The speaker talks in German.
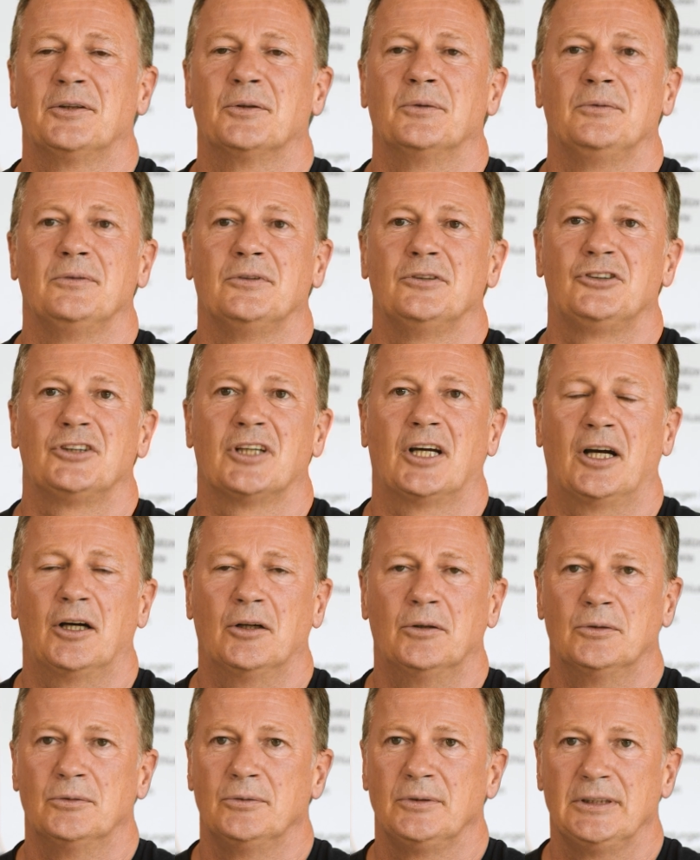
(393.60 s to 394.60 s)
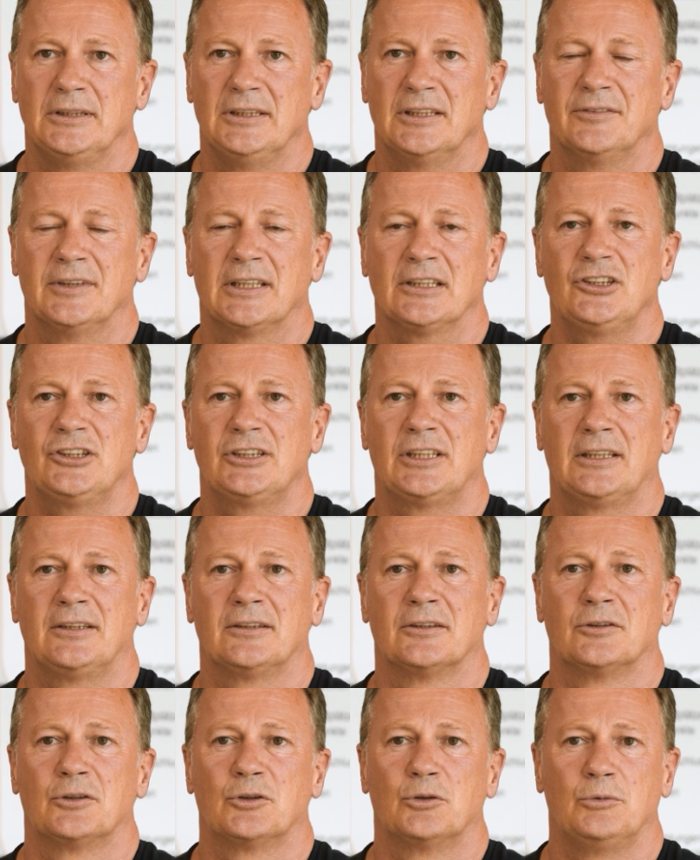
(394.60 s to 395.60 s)
Runden schaue und in die
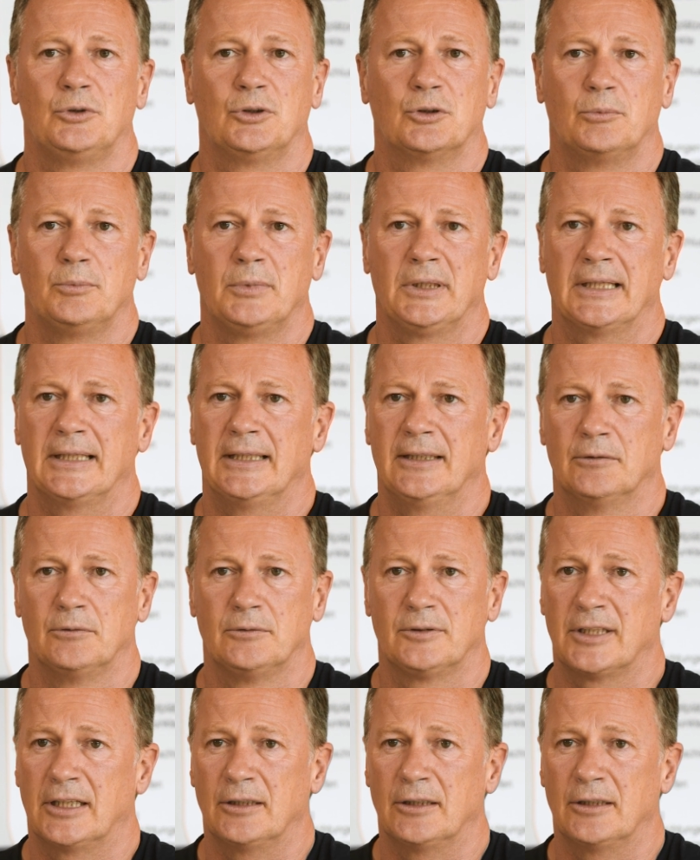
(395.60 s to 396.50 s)
Werkstätten rundum gehe und